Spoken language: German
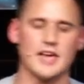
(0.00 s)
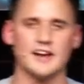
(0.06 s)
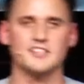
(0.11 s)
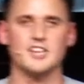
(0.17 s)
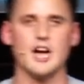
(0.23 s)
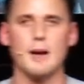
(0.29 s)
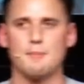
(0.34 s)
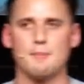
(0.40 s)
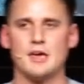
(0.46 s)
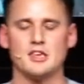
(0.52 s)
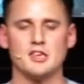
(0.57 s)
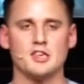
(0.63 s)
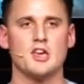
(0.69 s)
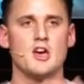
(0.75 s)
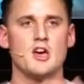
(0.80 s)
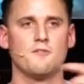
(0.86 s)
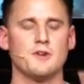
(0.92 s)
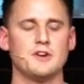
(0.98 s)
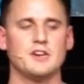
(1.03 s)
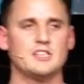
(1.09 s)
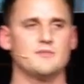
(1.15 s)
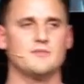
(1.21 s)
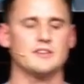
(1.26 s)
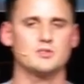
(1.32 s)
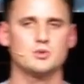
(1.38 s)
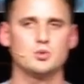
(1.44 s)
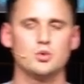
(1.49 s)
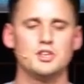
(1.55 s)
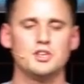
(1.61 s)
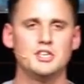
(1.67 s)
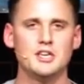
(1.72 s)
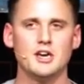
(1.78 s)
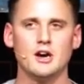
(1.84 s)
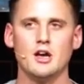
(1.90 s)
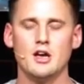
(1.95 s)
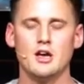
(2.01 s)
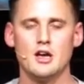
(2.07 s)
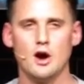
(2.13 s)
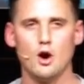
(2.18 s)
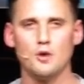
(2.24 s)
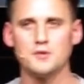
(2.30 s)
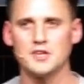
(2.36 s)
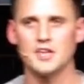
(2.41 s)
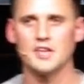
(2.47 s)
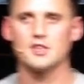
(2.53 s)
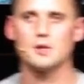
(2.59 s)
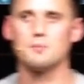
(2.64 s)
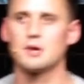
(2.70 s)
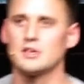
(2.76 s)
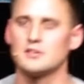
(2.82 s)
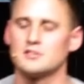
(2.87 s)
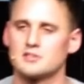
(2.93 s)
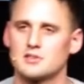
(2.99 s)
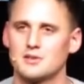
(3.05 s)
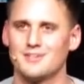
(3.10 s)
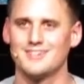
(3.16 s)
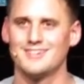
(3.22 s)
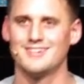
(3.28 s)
eigentlich abhängig von dem, was du hier auf die Kette bringst.